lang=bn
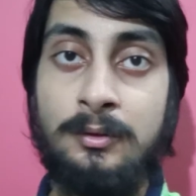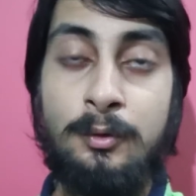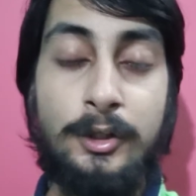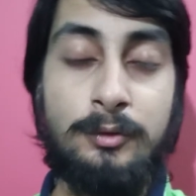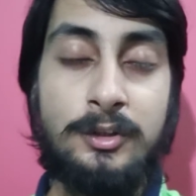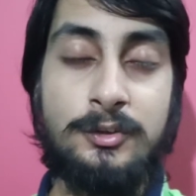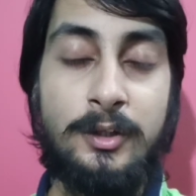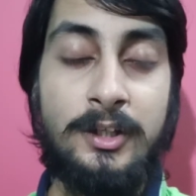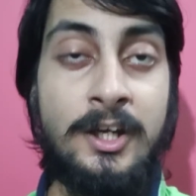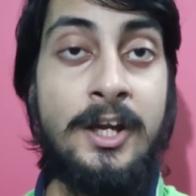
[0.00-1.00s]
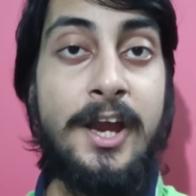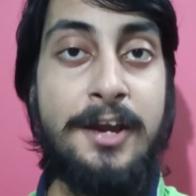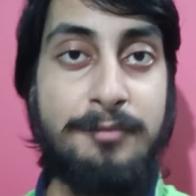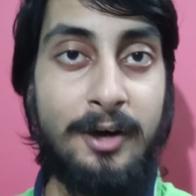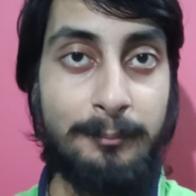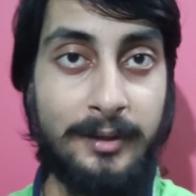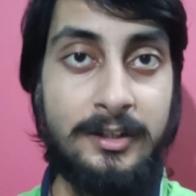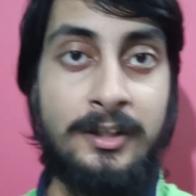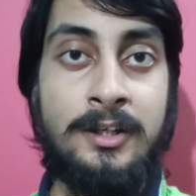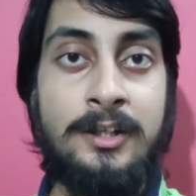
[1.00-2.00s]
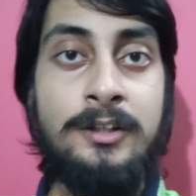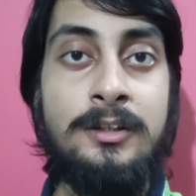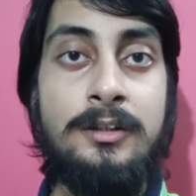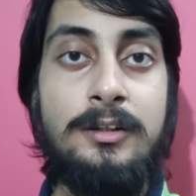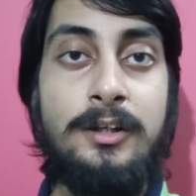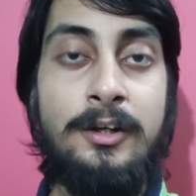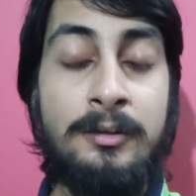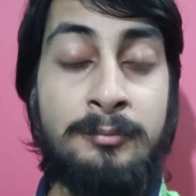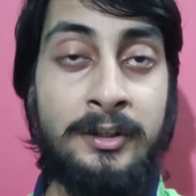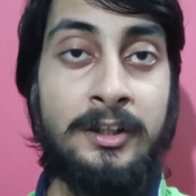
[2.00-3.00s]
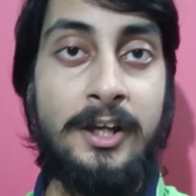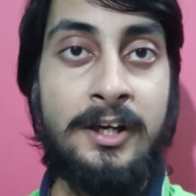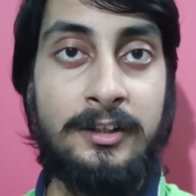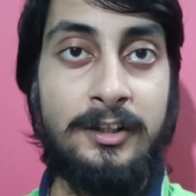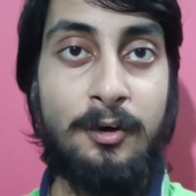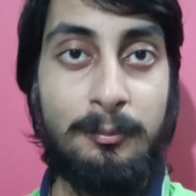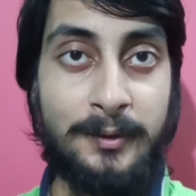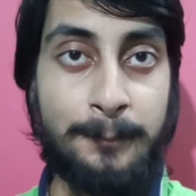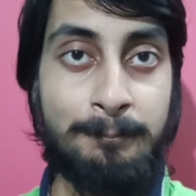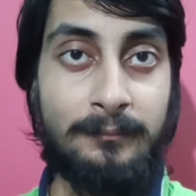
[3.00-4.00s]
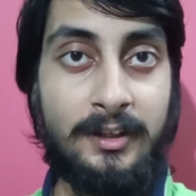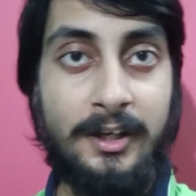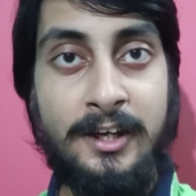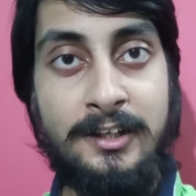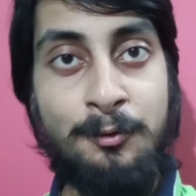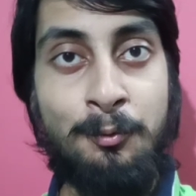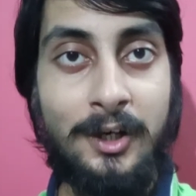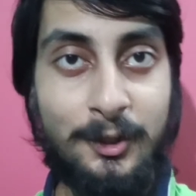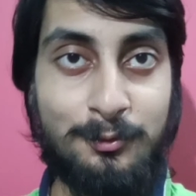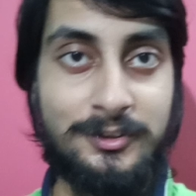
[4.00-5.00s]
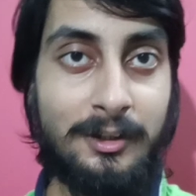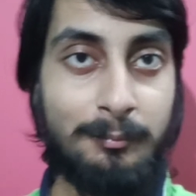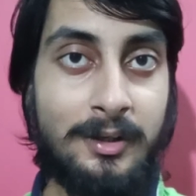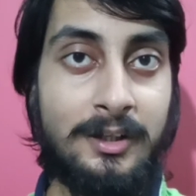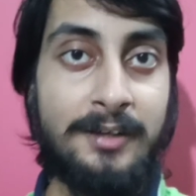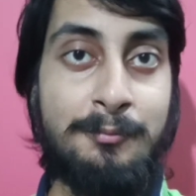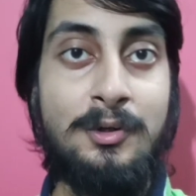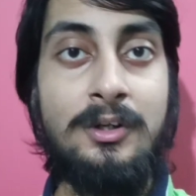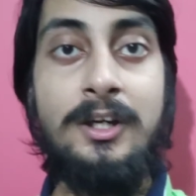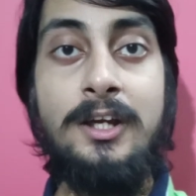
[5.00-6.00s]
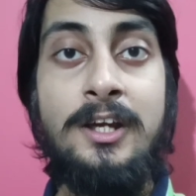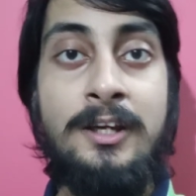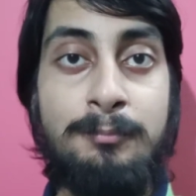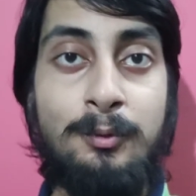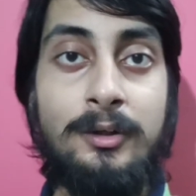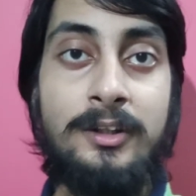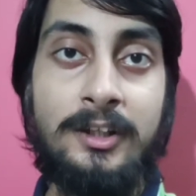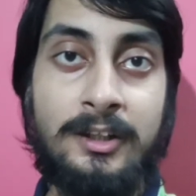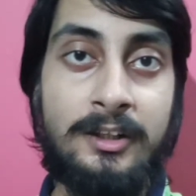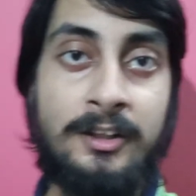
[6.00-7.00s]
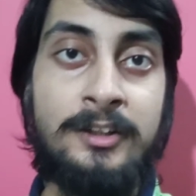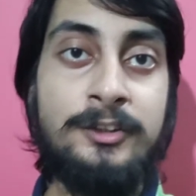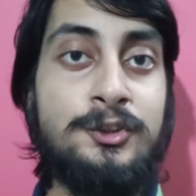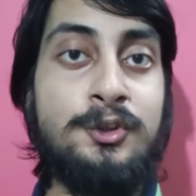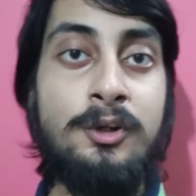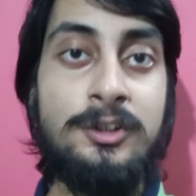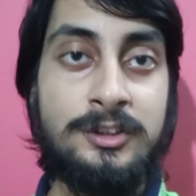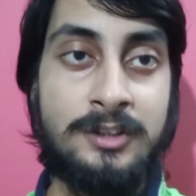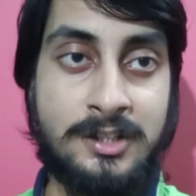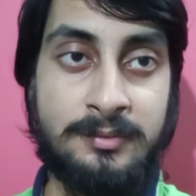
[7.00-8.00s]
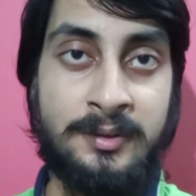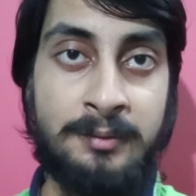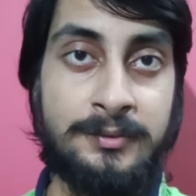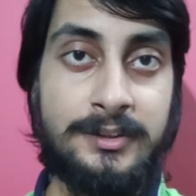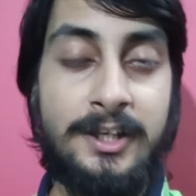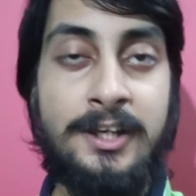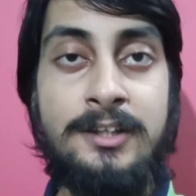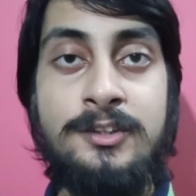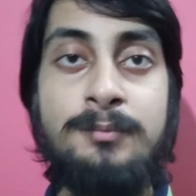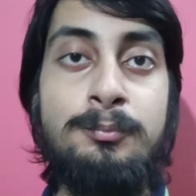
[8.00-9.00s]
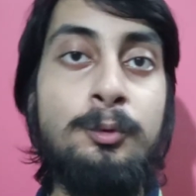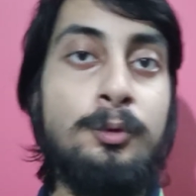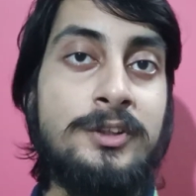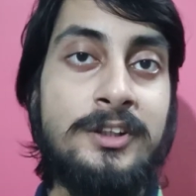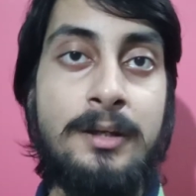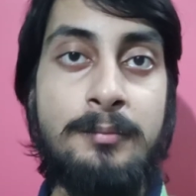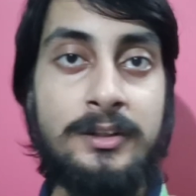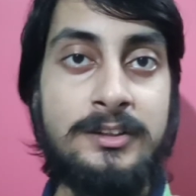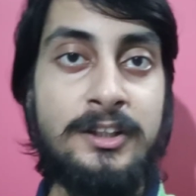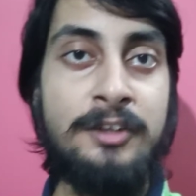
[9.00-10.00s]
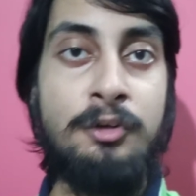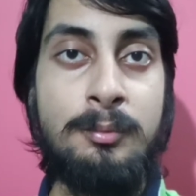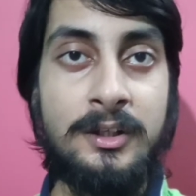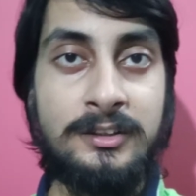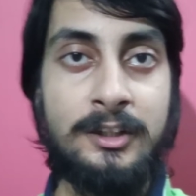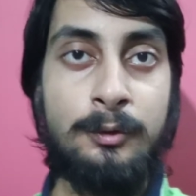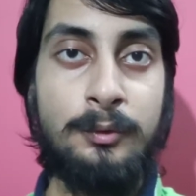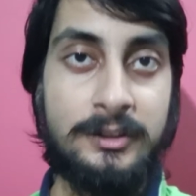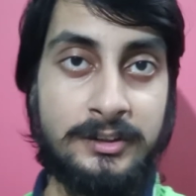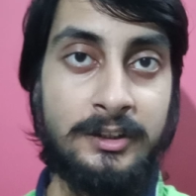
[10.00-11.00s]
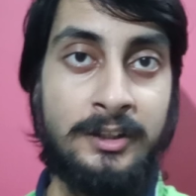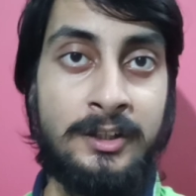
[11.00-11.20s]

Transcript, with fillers: হয়তো না সরি এইভাবেই কবিরের এন্ট্রি হবে এই ওয়ার টু সিনেমায় এবং এরপর থেকে যশরাজ ফিল্মস এই পুরো সিনেমার যে ইউনিভার্সটা রয়েছে